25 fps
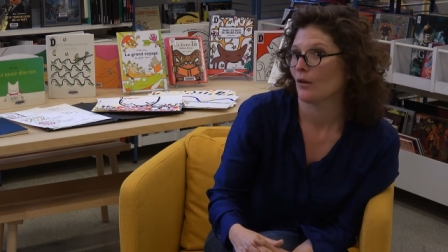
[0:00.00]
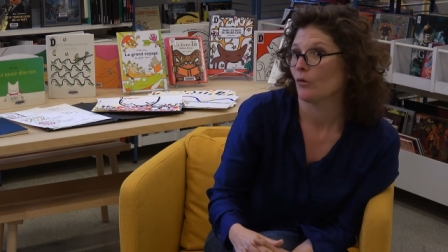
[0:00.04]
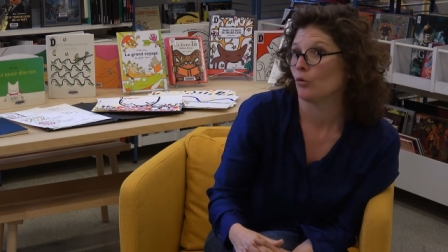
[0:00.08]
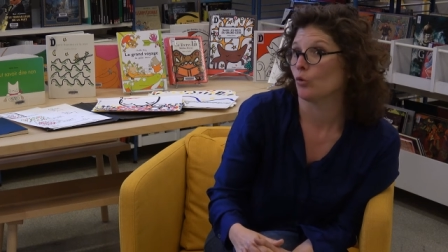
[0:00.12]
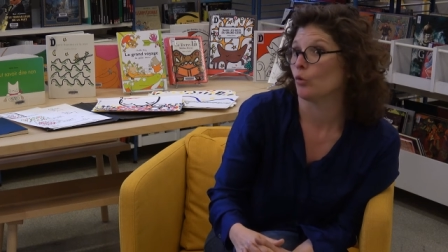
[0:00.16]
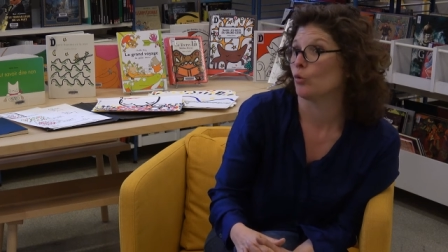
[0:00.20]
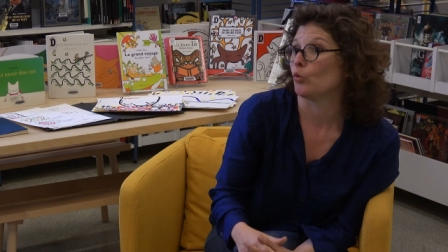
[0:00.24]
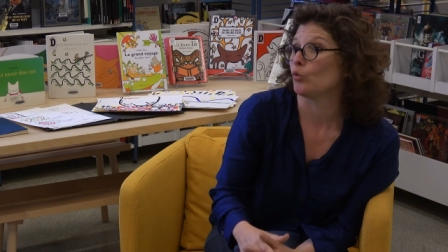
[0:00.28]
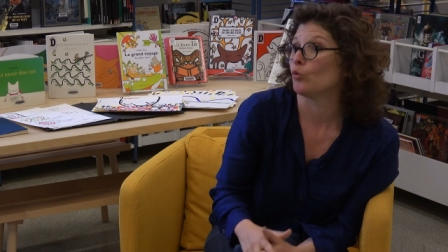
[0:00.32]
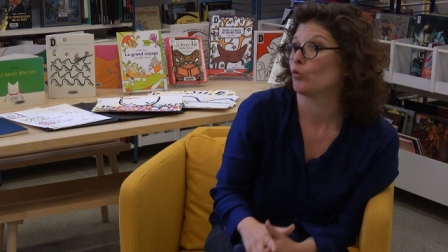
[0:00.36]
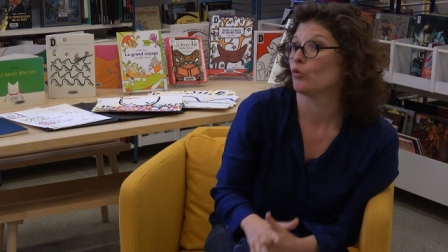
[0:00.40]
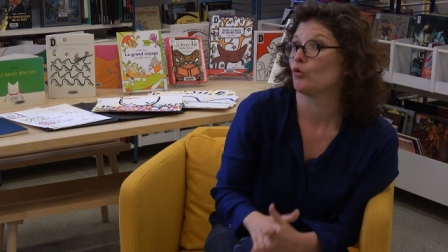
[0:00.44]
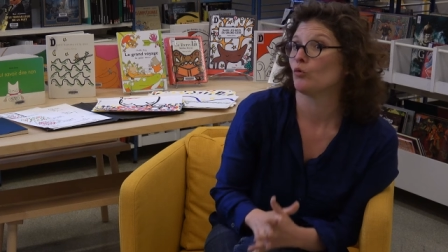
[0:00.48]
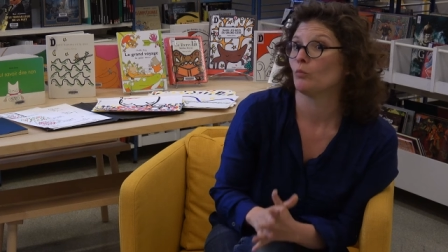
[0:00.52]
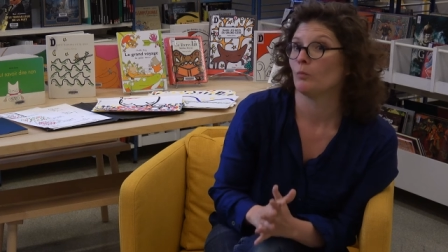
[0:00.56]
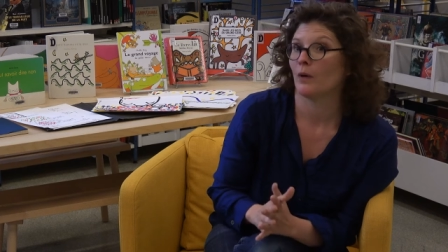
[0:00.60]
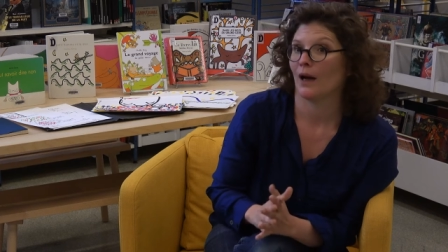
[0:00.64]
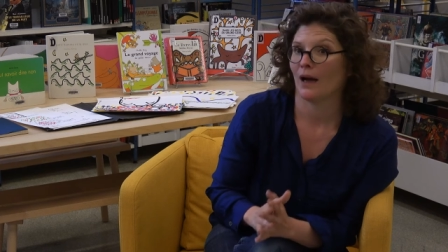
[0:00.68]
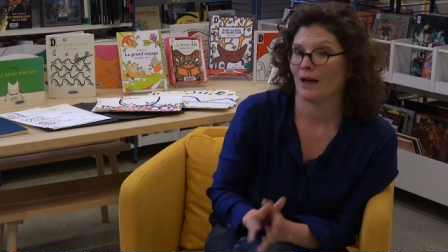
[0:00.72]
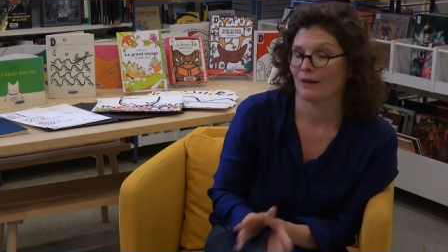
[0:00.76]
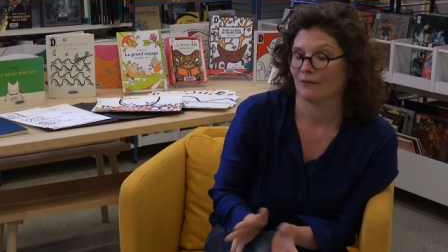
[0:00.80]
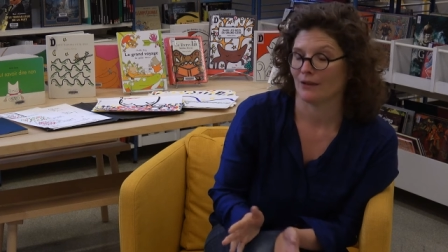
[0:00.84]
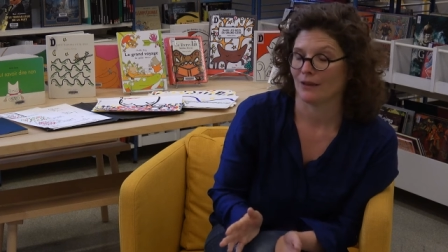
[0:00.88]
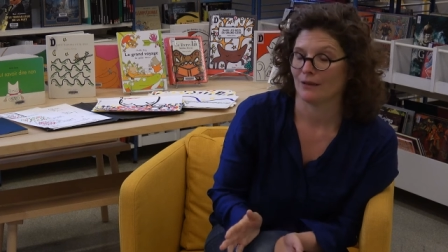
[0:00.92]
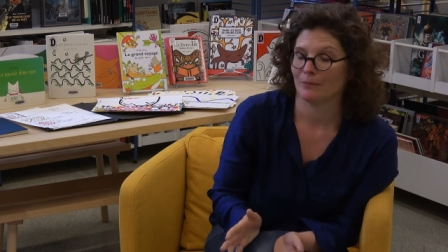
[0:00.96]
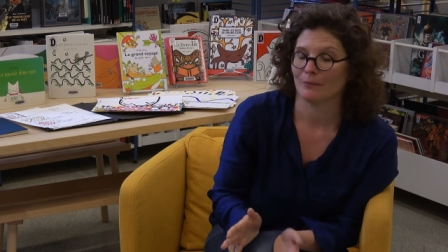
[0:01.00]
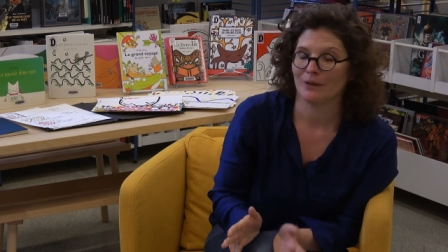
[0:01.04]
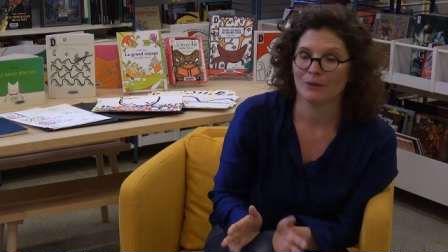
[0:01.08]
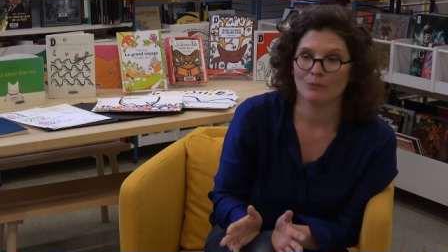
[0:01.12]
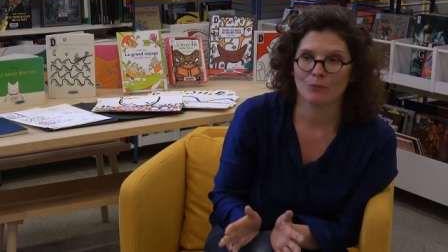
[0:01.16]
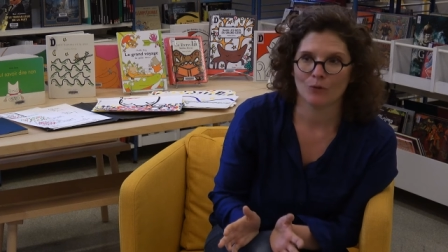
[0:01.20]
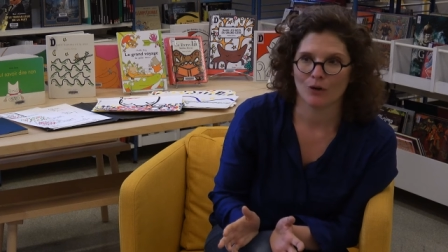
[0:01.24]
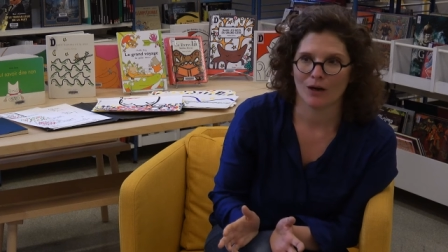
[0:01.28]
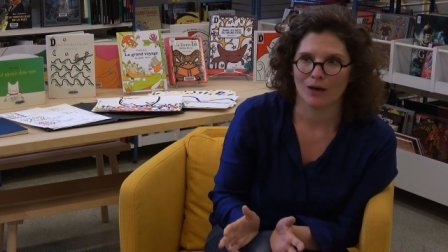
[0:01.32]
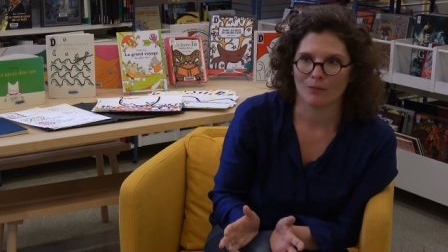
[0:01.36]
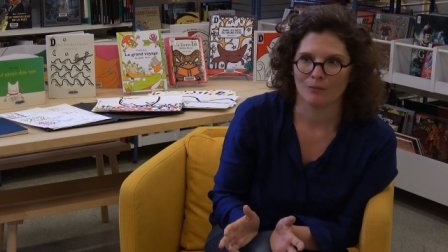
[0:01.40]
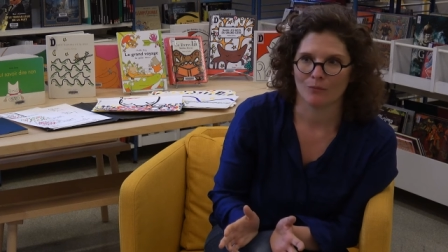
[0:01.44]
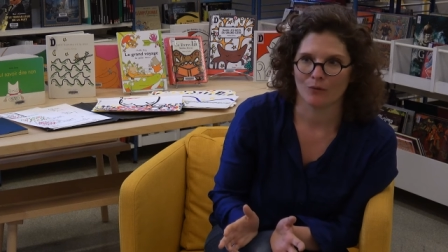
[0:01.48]
Donc je pars avec mes
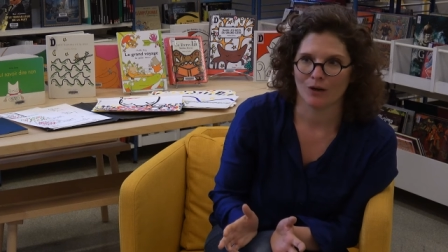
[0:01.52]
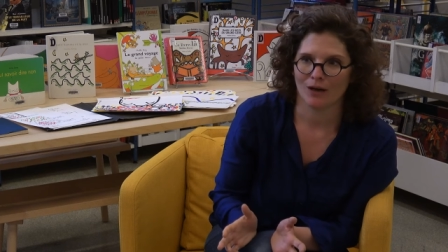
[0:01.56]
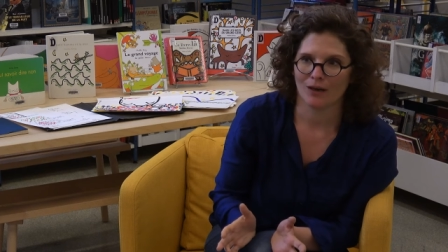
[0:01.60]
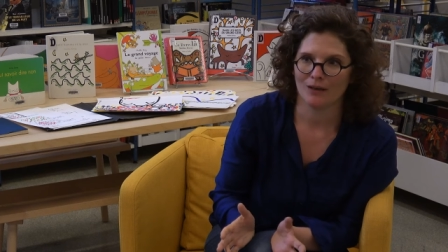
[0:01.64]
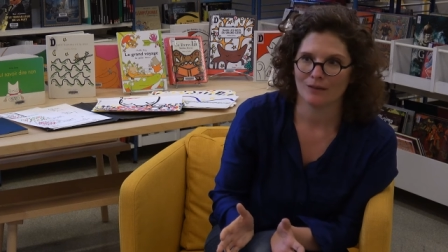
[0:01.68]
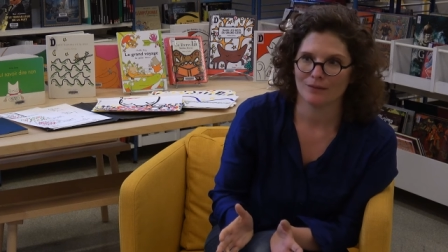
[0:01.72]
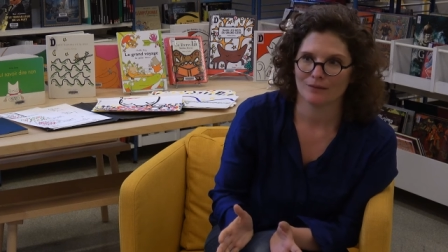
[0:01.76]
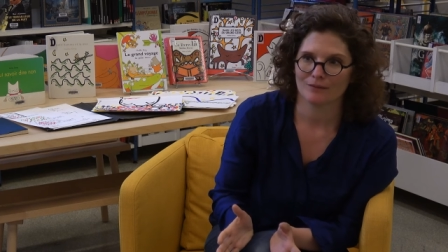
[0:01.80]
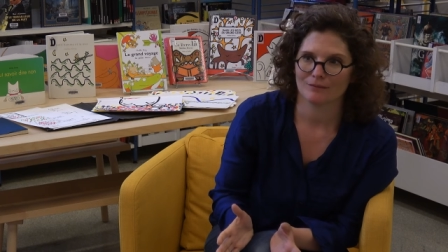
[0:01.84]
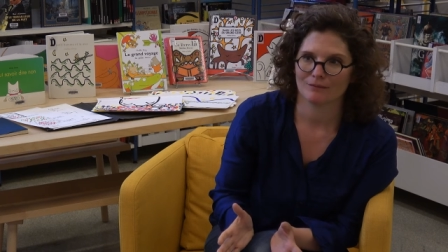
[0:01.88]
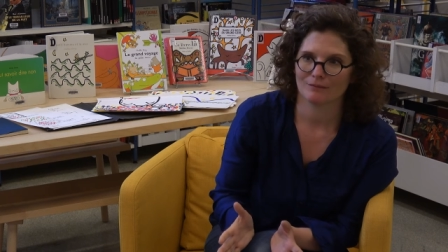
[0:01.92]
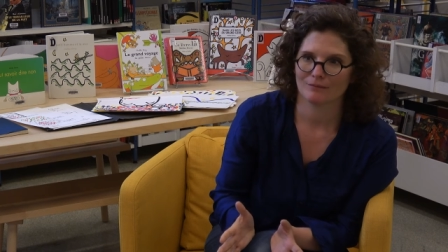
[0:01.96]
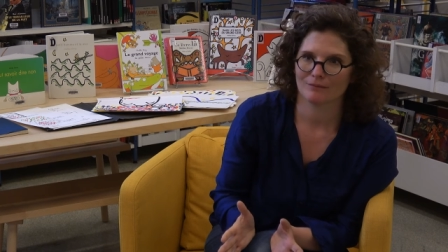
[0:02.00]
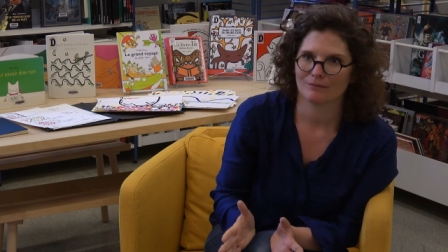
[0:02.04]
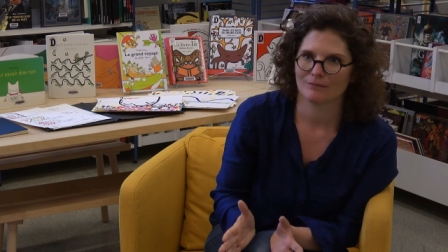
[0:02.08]
mots à moi,